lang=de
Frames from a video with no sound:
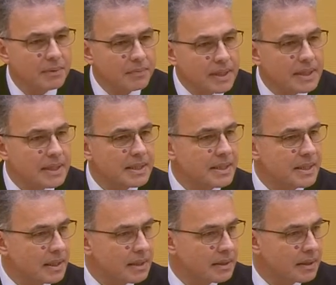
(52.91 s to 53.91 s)
wird es
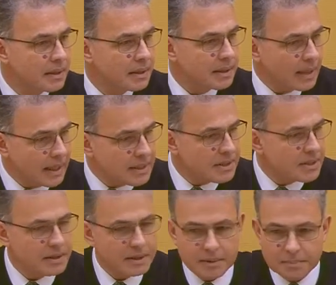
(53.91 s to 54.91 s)
hier ganz äh,